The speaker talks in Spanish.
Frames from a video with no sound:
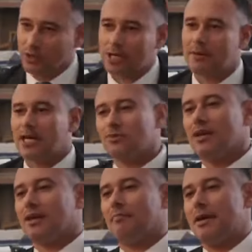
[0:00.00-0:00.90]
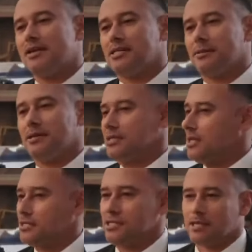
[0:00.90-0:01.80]
trabajando en la campaña,
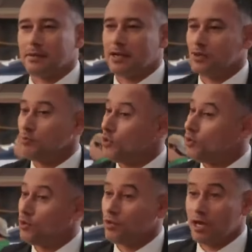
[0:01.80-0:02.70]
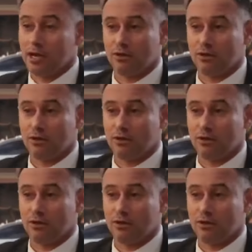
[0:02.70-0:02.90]
Sí, sí, está trabajando muy duro, día y